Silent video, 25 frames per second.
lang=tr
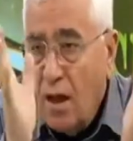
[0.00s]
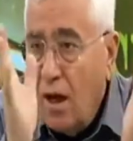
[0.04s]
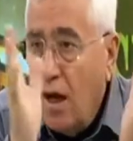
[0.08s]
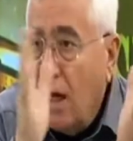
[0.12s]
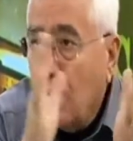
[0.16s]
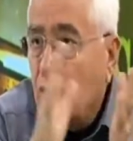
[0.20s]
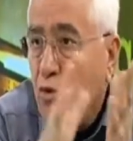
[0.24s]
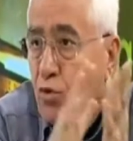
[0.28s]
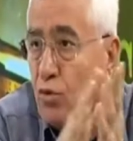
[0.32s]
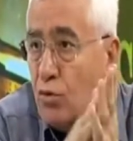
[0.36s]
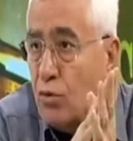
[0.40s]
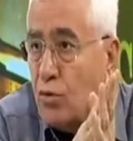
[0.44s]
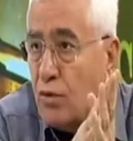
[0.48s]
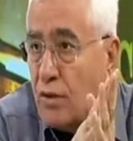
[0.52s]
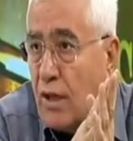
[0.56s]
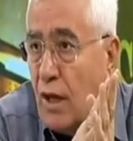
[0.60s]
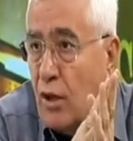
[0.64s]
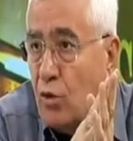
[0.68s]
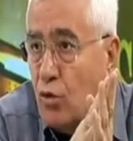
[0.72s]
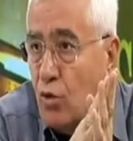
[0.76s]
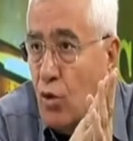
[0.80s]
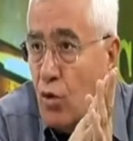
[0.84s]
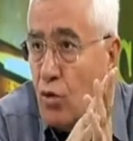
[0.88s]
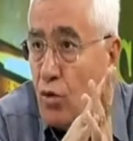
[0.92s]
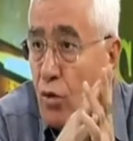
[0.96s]
Aç
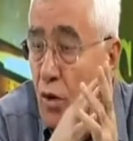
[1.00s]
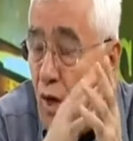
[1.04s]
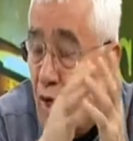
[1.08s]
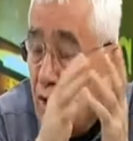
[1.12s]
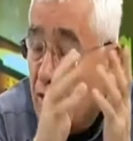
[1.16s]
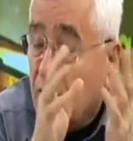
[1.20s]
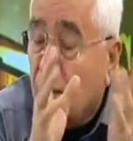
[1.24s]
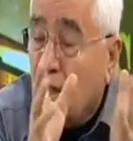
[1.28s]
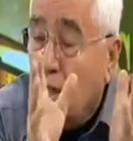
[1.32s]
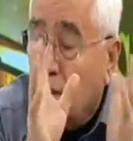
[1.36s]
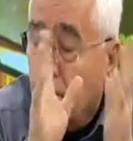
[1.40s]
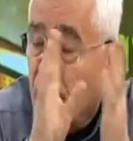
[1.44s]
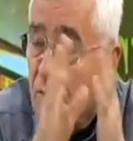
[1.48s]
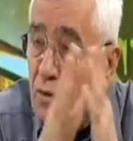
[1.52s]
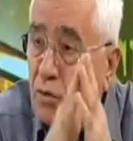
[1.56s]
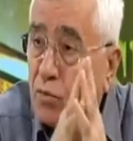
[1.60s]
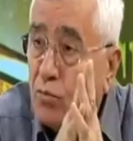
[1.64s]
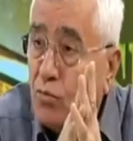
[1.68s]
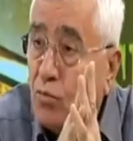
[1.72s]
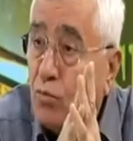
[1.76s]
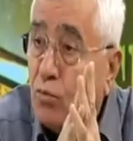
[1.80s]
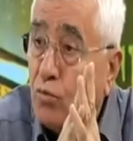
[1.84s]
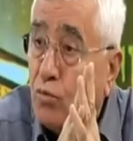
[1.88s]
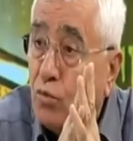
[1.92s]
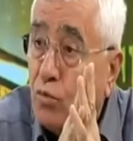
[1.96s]
insan yok. Aç kalması
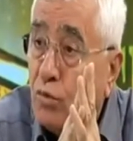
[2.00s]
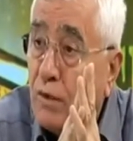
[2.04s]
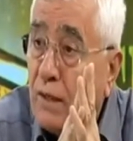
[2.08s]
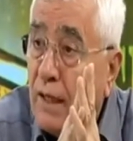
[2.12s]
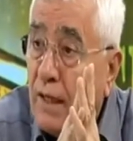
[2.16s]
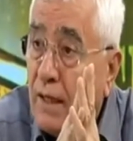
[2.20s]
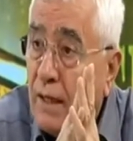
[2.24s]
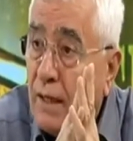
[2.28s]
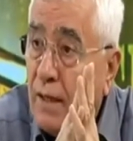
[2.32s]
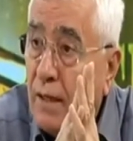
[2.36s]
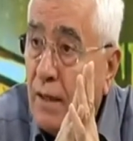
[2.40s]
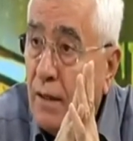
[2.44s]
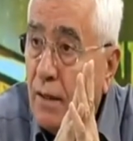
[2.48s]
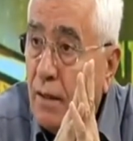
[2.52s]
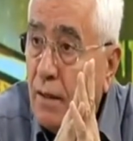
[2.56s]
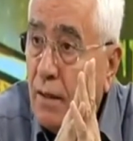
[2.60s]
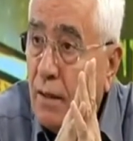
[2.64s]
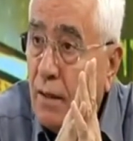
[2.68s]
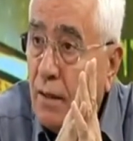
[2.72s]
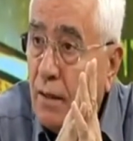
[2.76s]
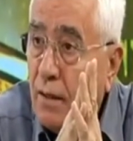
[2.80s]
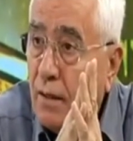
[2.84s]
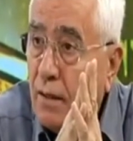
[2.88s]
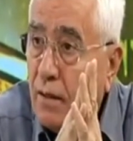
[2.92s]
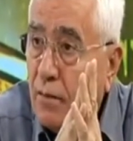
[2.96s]
mümkün değil
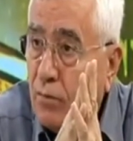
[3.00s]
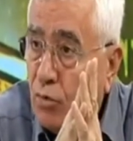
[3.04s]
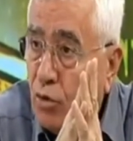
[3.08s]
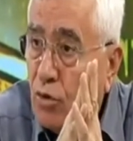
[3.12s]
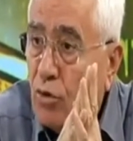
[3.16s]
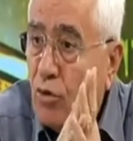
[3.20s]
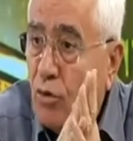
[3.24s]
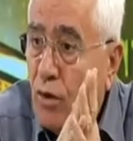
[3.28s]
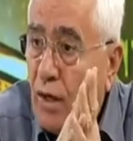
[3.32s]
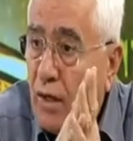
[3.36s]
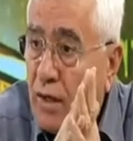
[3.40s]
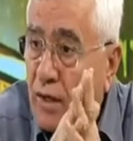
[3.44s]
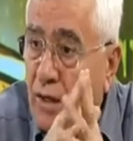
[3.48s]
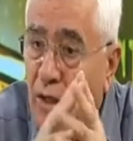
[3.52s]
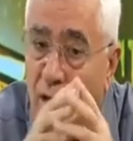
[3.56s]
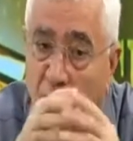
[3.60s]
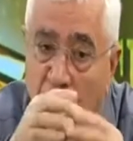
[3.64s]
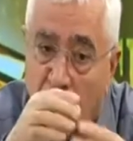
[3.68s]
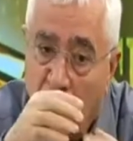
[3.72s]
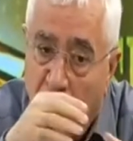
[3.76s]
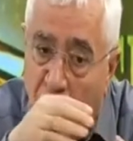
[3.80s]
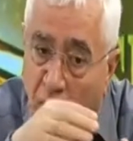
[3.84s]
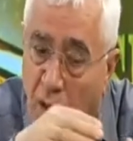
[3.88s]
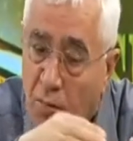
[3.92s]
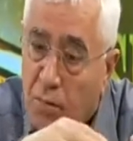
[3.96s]
evet. konu vardı.
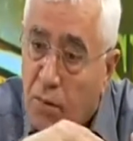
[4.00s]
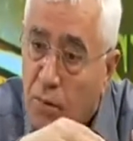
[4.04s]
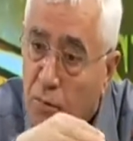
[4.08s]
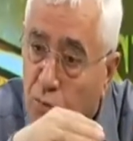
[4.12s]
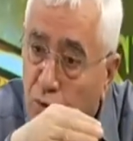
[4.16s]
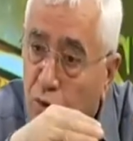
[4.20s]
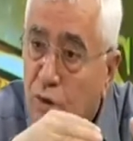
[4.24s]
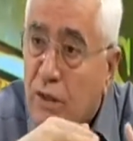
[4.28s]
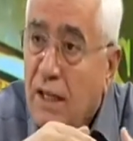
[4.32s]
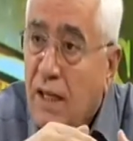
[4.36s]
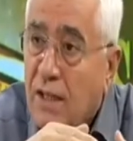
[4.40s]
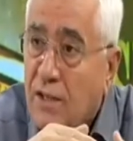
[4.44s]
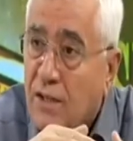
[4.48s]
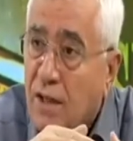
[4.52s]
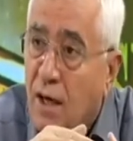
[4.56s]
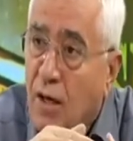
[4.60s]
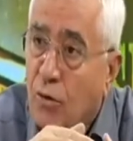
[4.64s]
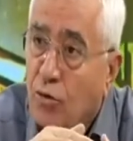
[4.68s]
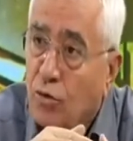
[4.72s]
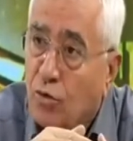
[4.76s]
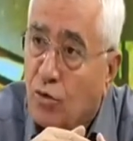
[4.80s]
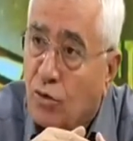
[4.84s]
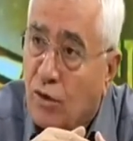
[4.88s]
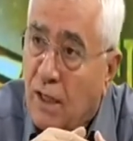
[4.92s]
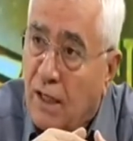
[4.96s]
Evet. Ama bu
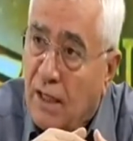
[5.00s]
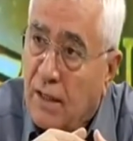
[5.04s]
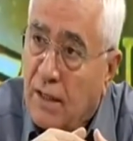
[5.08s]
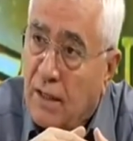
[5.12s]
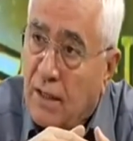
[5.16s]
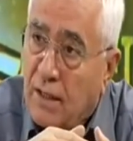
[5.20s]
tecavüzler